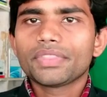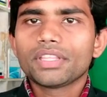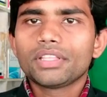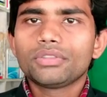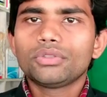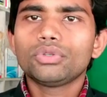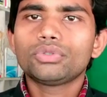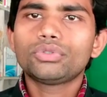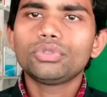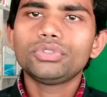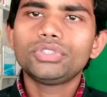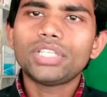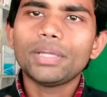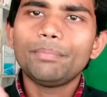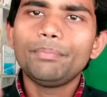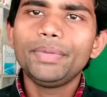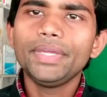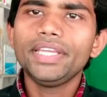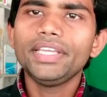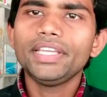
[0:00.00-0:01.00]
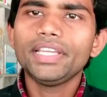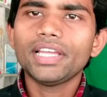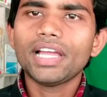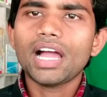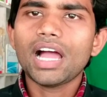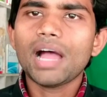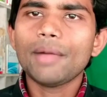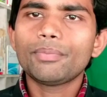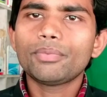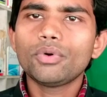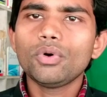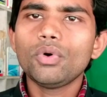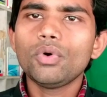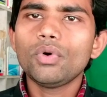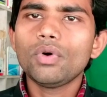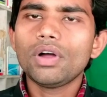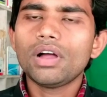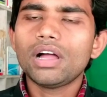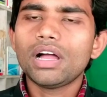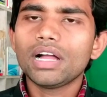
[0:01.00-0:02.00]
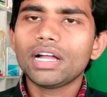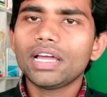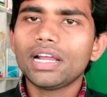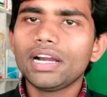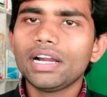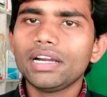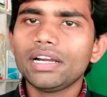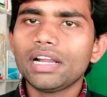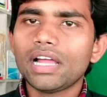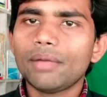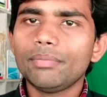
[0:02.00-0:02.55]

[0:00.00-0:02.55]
दोस्तों जब भी आपको अगर